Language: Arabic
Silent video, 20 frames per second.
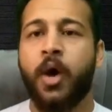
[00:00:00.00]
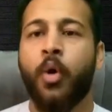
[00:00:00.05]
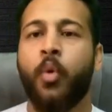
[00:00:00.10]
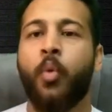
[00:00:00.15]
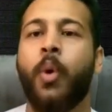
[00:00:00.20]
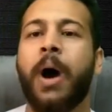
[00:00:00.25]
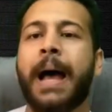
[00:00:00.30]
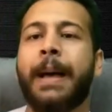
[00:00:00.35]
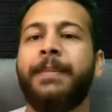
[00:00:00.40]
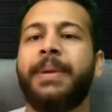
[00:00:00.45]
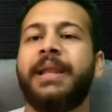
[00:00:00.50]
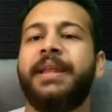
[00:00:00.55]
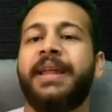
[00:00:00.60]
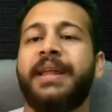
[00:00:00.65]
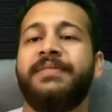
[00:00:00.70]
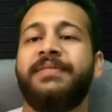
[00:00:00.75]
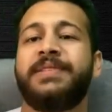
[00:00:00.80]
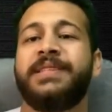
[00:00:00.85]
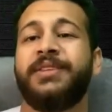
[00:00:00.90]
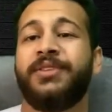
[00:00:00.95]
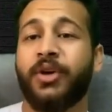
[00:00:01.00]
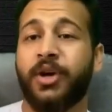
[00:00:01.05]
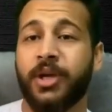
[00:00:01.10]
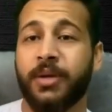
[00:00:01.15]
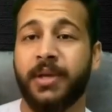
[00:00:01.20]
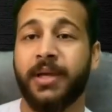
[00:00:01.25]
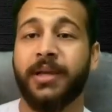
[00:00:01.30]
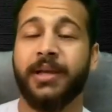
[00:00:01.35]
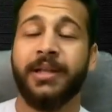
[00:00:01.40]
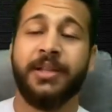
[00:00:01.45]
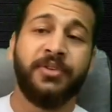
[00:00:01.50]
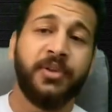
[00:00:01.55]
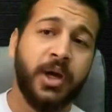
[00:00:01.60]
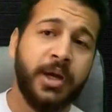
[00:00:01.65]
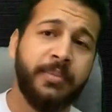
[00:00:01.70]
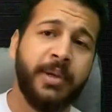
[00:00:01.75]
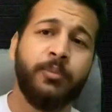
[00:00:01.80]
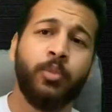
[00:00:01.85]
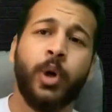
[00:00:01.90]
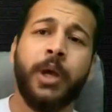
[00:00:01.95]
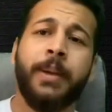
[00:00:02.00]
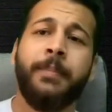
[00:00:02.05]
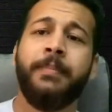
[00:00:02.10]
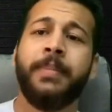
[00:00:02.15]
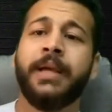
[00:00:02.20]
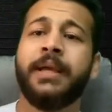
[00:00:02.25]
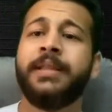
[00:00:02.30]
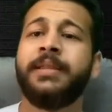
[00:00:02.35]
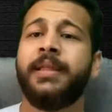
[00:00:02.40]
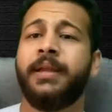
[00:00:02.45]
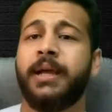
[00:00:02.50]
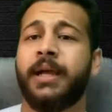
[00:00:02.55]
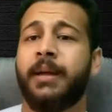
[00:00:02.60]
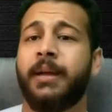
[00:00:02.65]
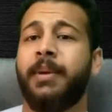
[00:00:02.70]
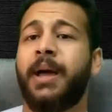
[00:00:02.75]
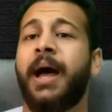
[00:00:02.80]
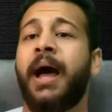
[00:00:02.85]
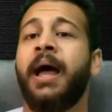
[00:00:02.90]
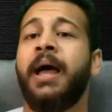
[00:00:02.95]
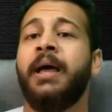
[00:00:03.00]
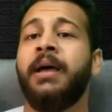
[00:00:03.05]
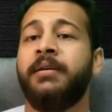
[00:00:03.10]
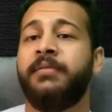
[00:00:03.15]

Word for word: واعمل لنفسي تايمنج التايمنج مهم جدا يا جماعه